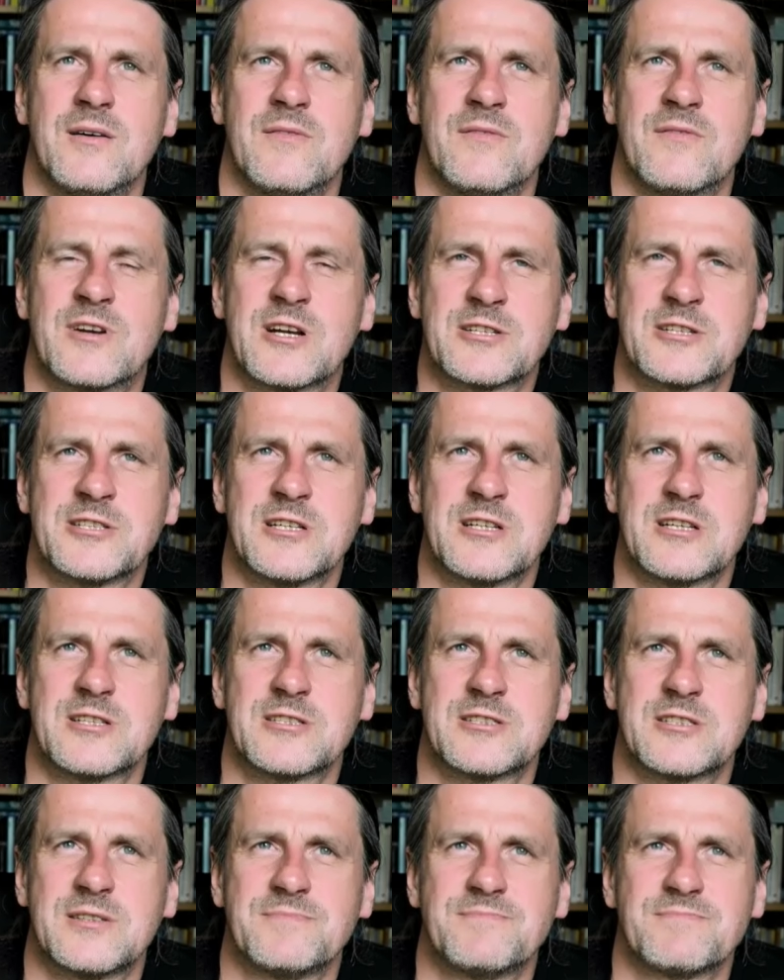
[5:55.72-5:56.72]
wrażenia,
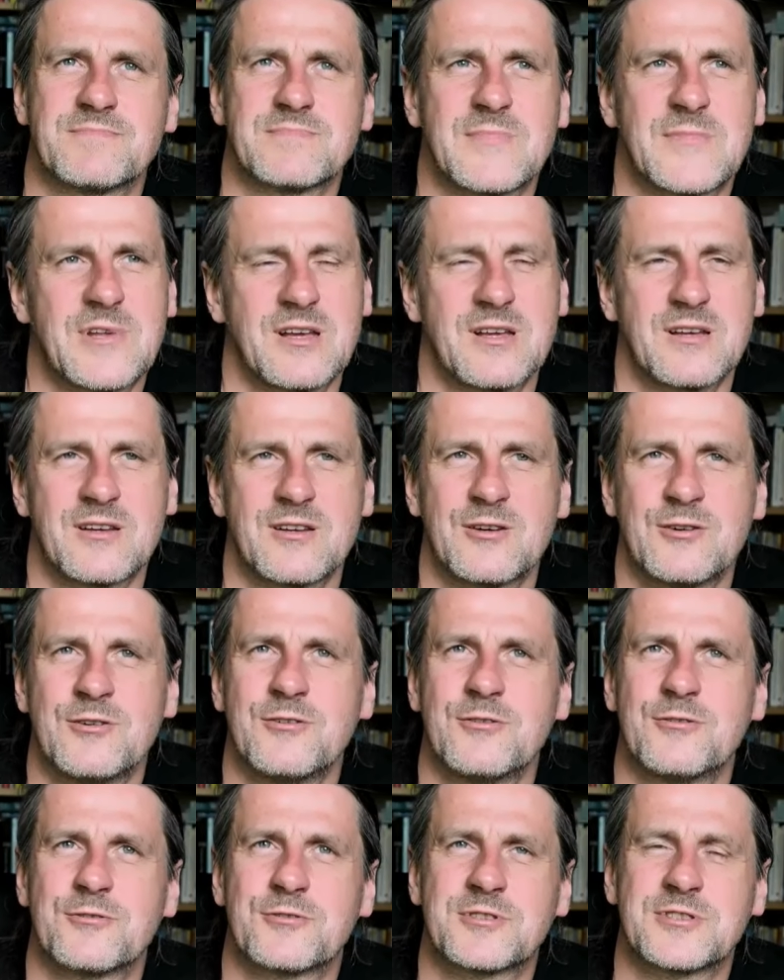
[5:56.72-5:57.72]
że
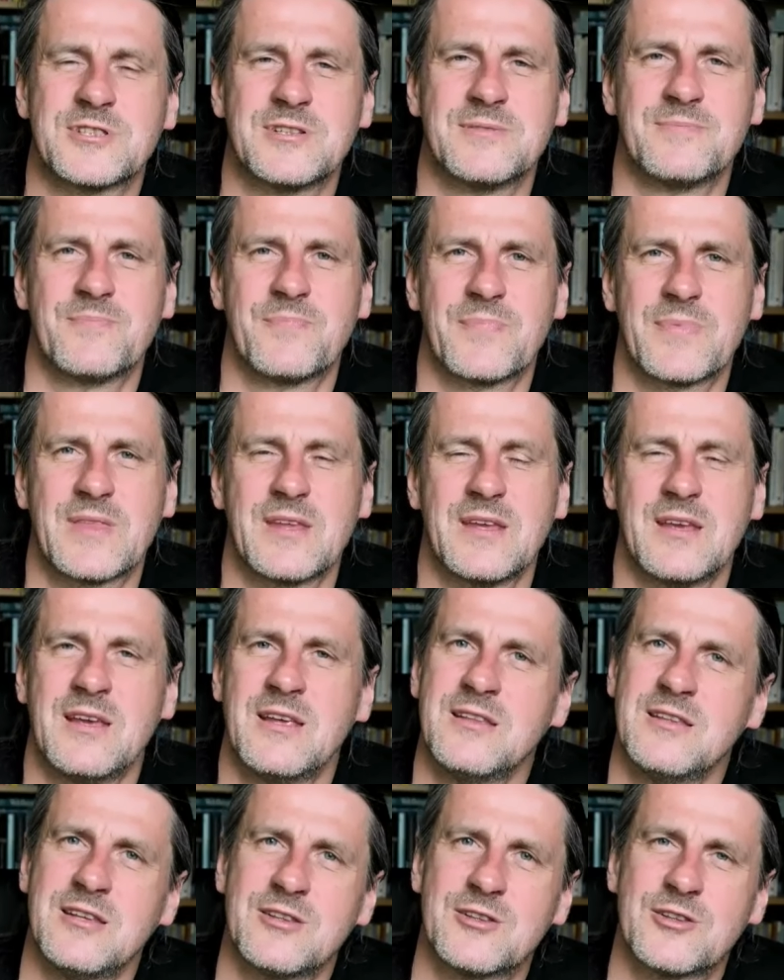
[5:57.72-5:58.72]
kurczę,
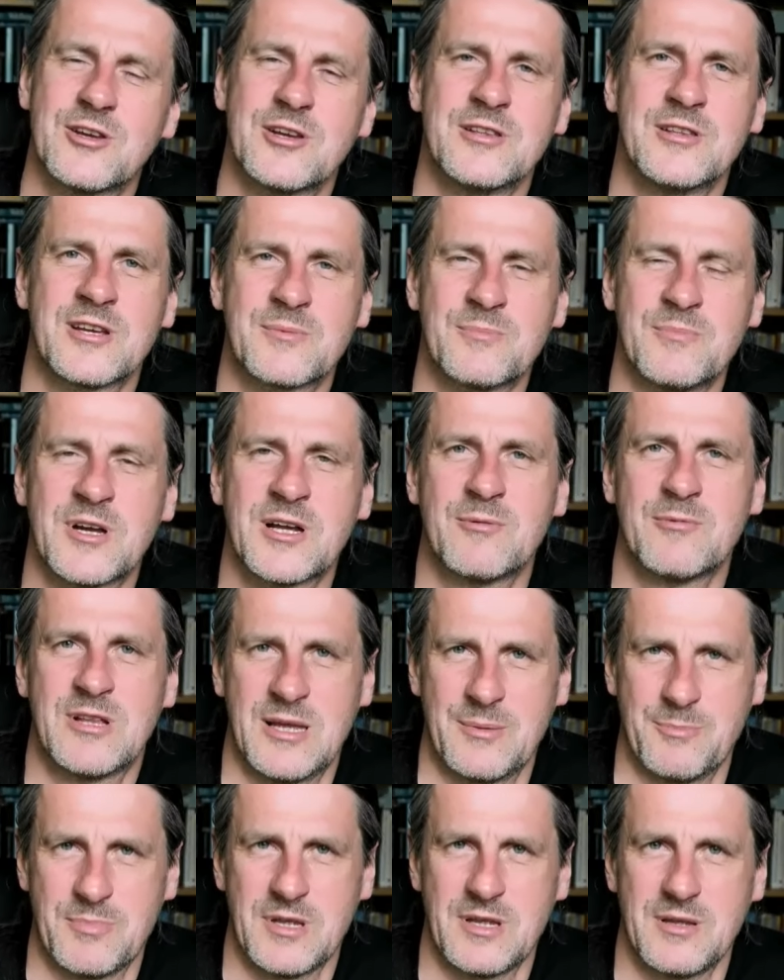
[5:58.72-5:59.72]
inni to jednak mają
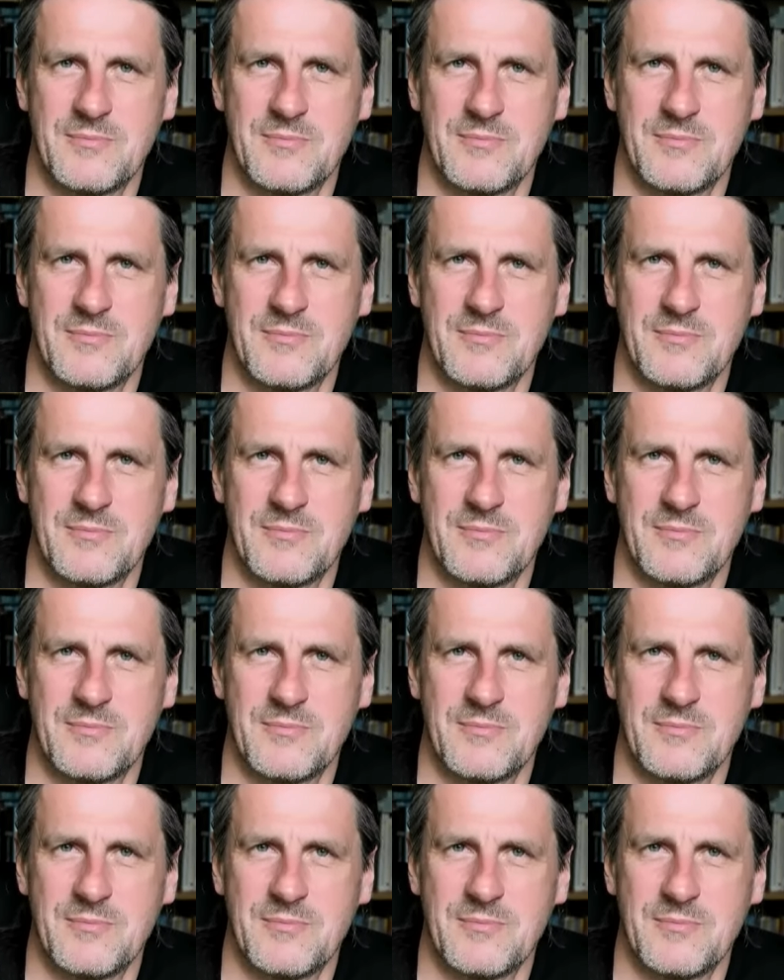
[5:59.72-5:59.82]
lepiej.